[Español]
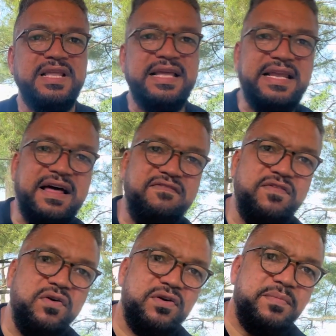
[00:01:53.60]
y la
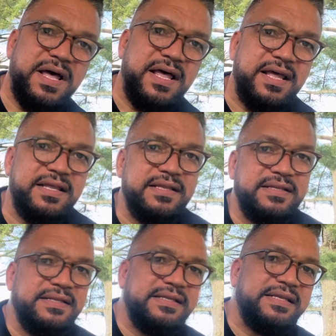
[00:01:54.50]
forma
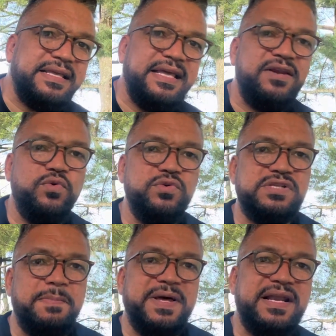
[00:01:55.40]
que él
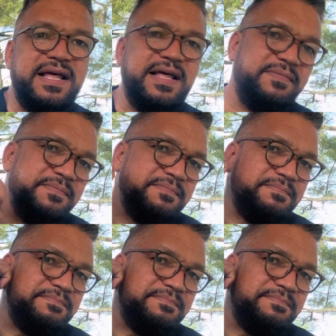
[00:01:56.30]
usa para